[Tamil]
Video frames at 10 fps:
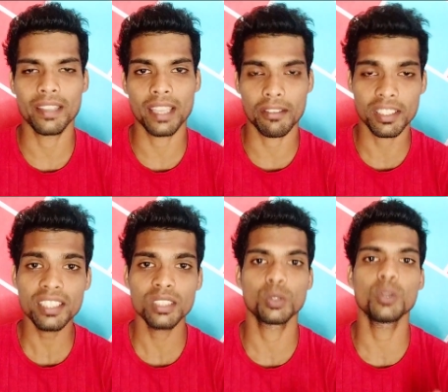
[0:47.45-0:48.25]

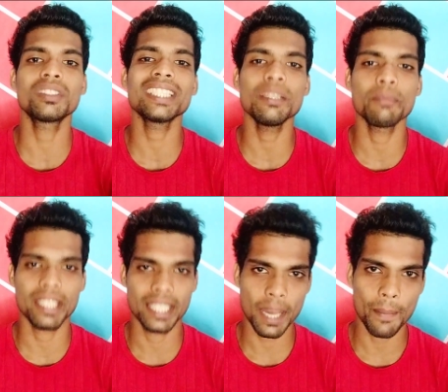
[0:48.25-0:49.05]
அதாவது சோசியல்
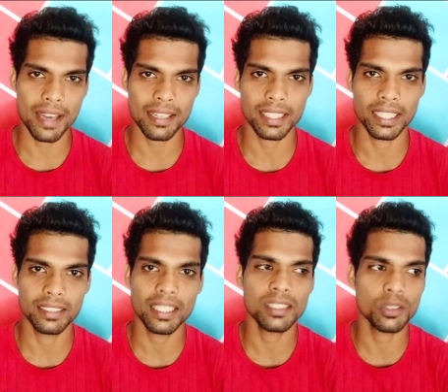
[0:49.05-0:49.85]
மீடியா
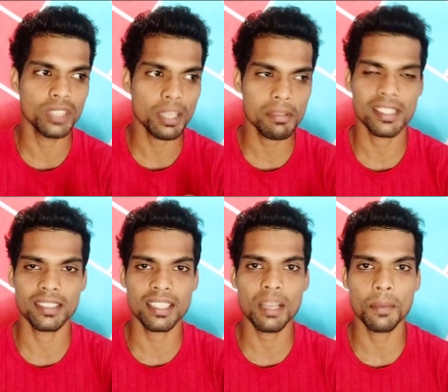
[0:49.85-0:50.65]
மார்க்கெட்டிங் சரியா ஸோ இந்த
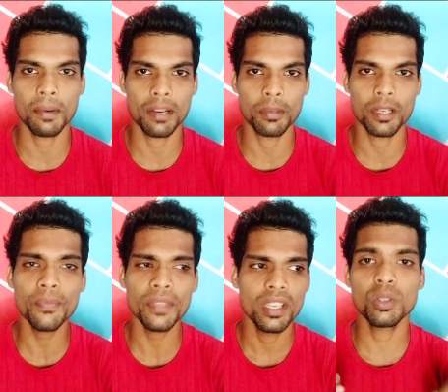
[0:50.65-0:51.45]
பிஸ்னஸ் தான் நம்ம பண்ண போகிறோம்